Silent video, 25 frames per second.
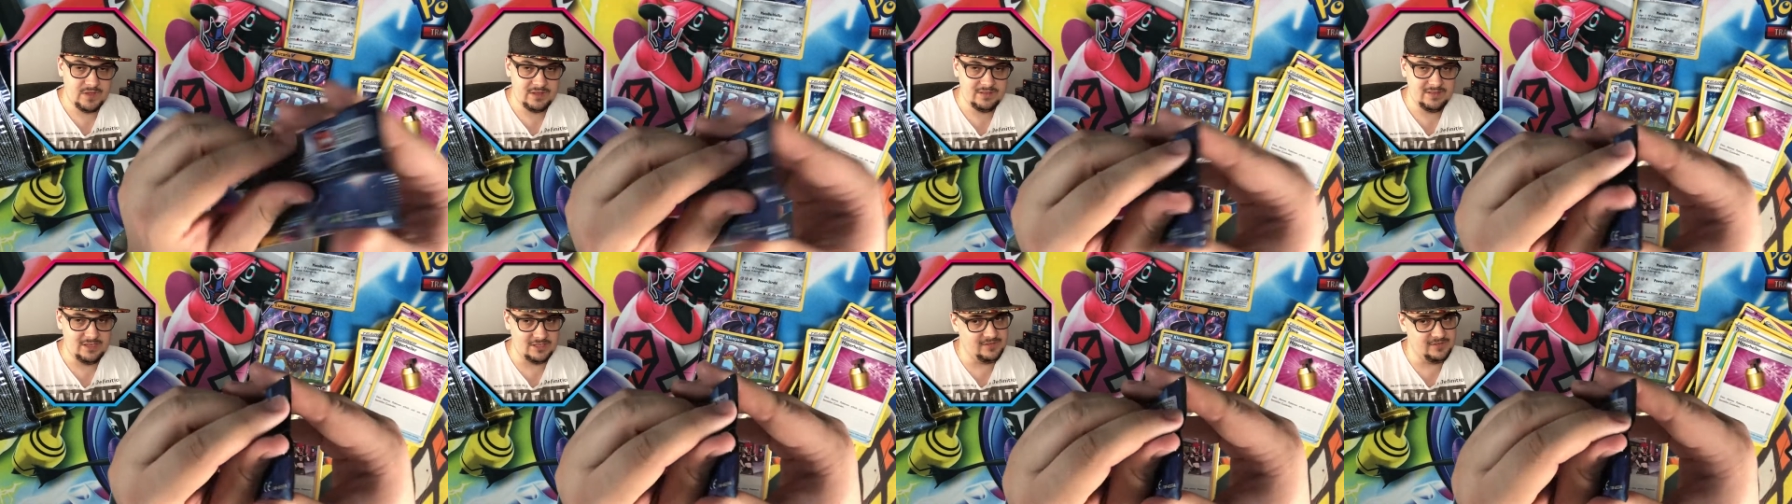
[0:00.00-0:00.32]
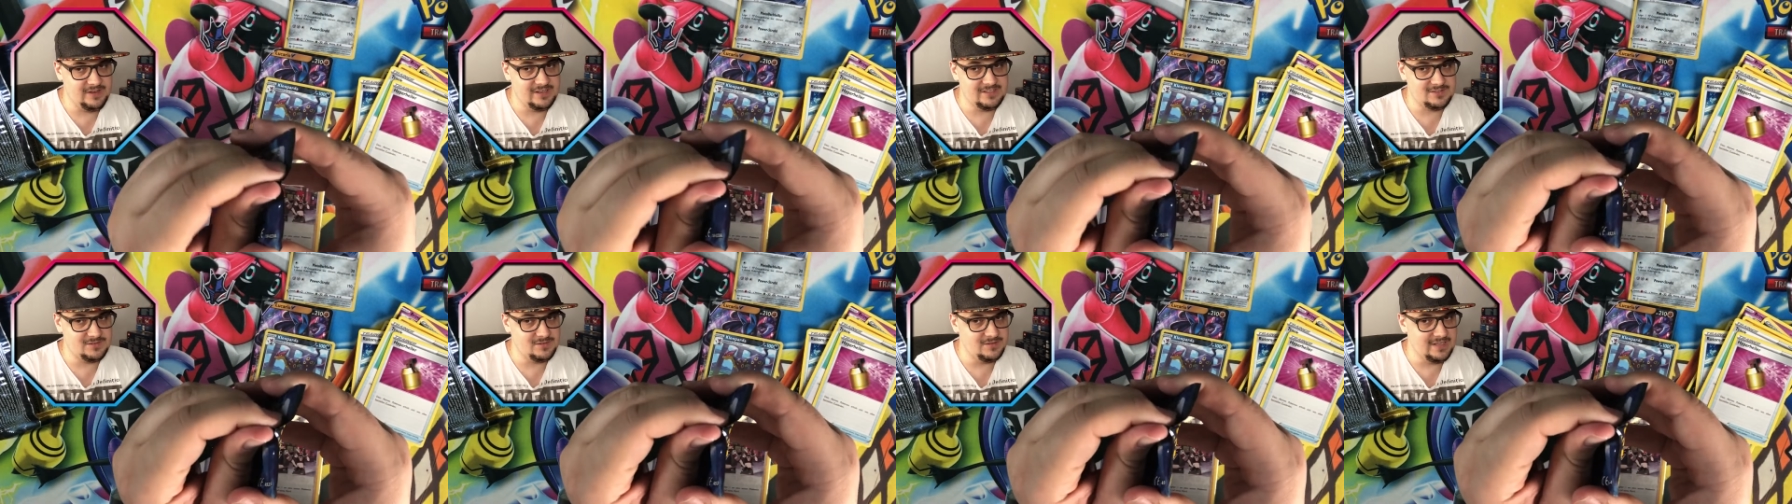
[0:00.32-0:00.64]
Das
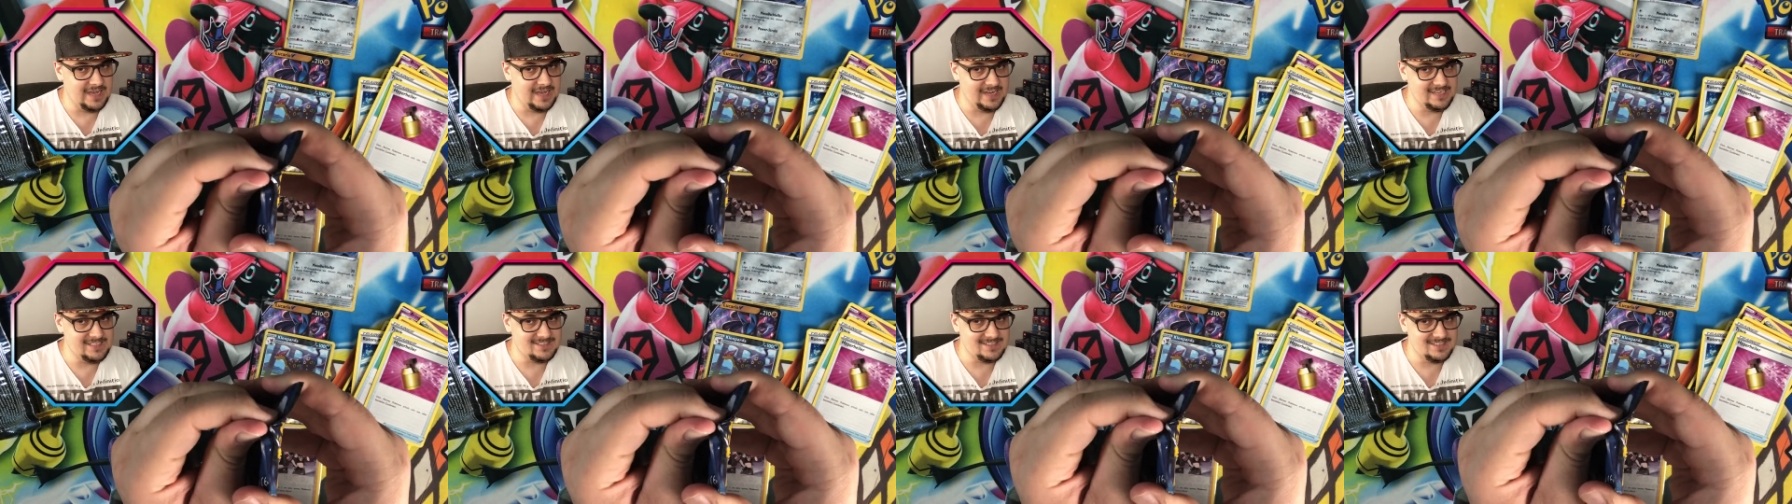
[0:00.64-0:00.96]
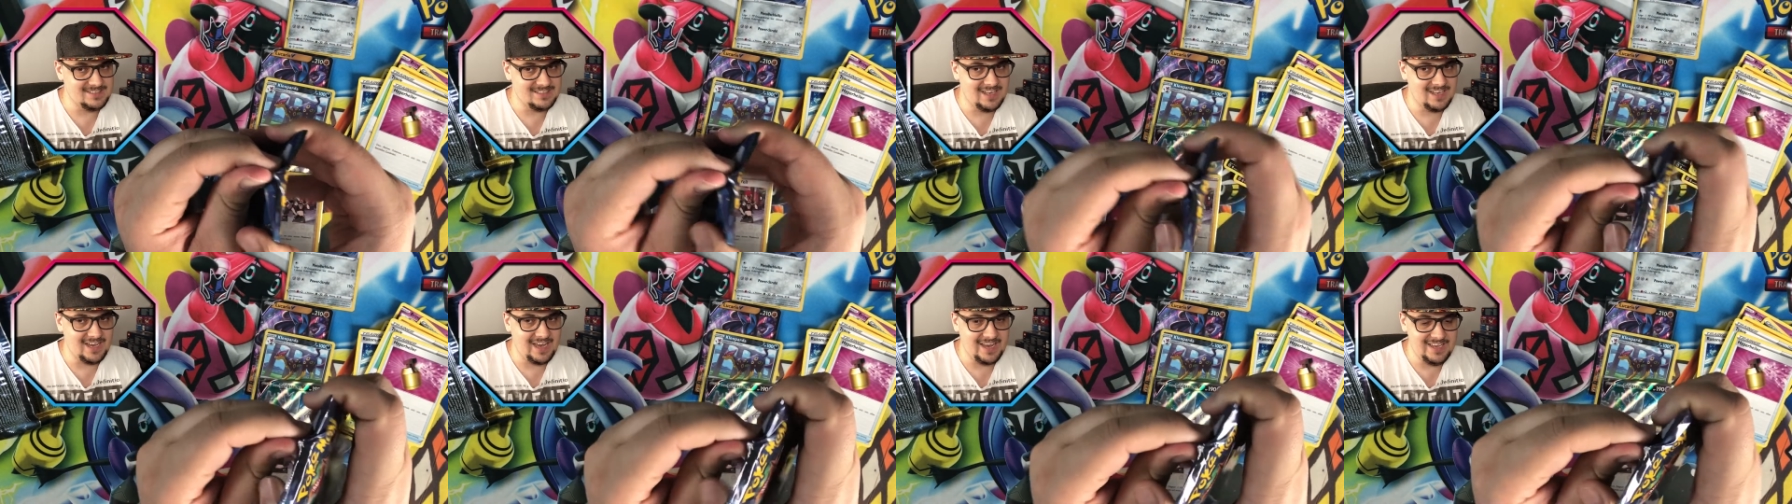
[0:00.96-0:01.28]
wäre jetzt nice,
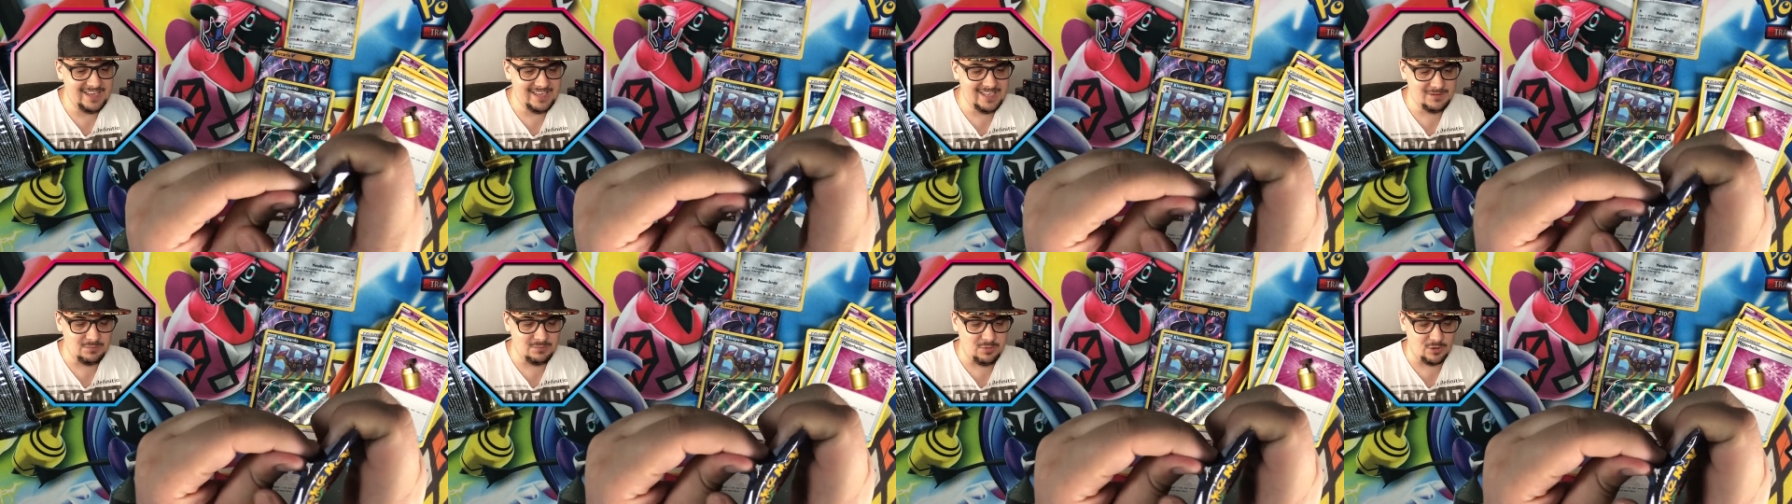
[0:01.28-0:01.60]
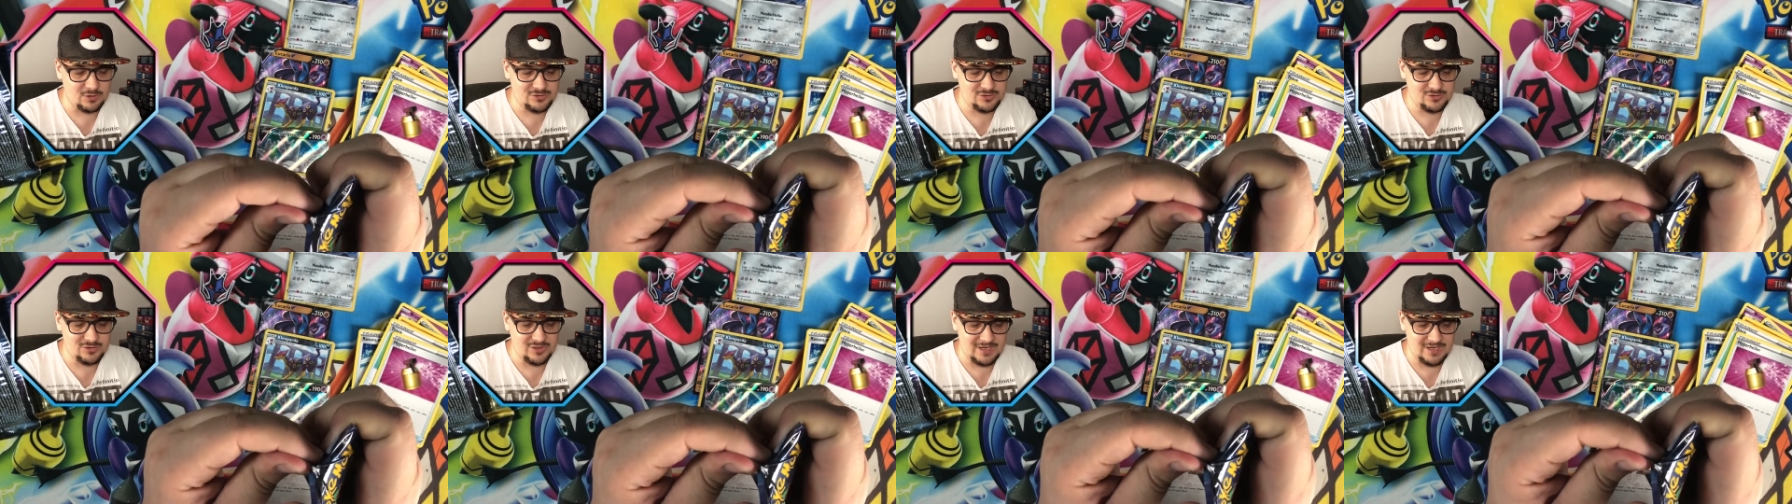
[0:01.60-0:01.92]
eine
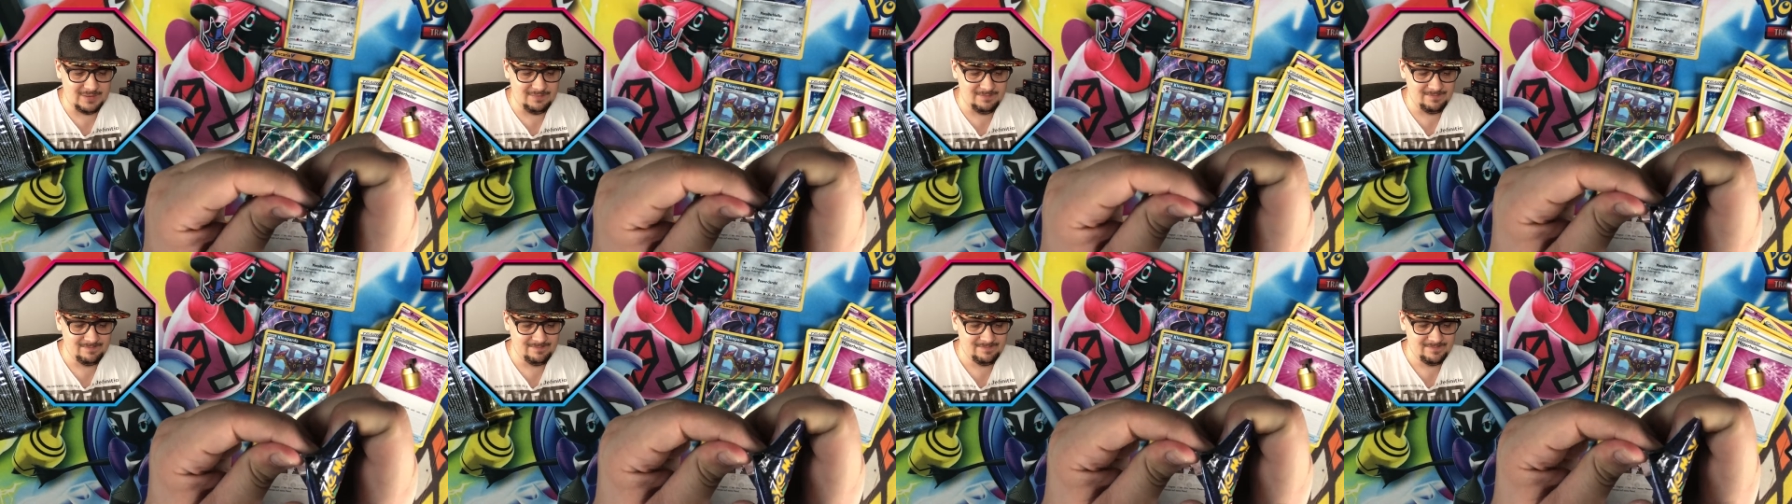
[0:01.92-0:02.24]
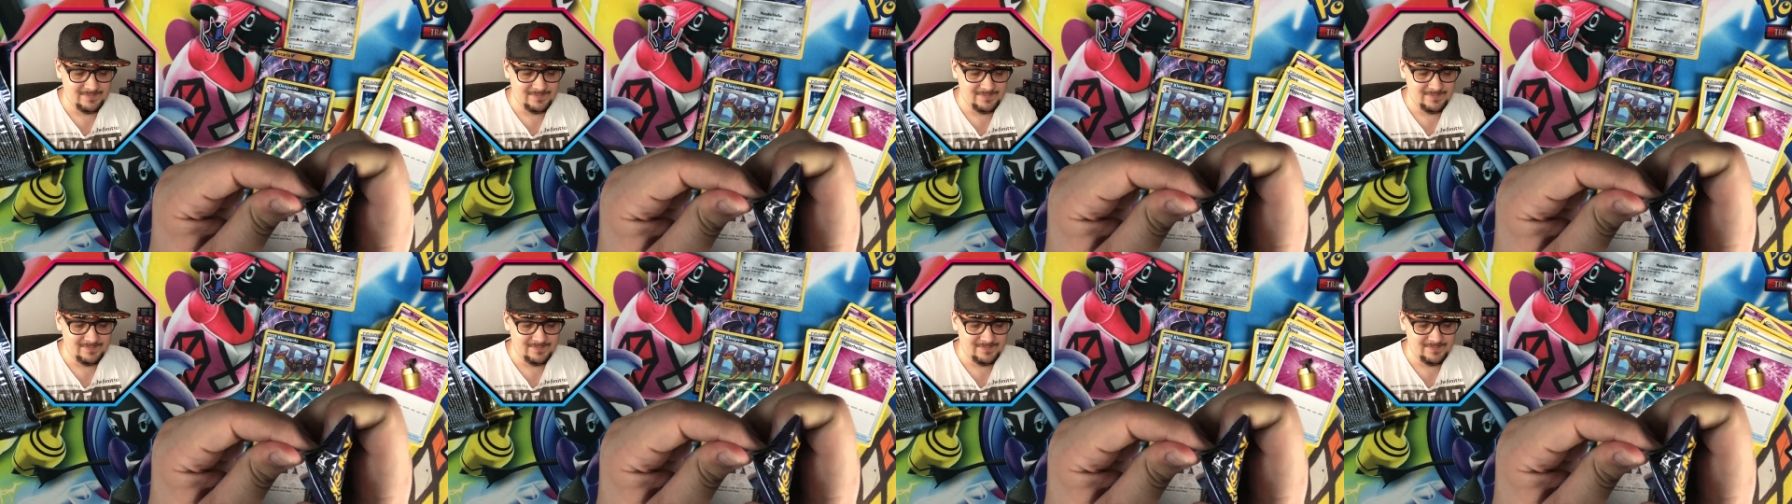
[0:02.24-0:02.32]
3-Hitbox zu haben.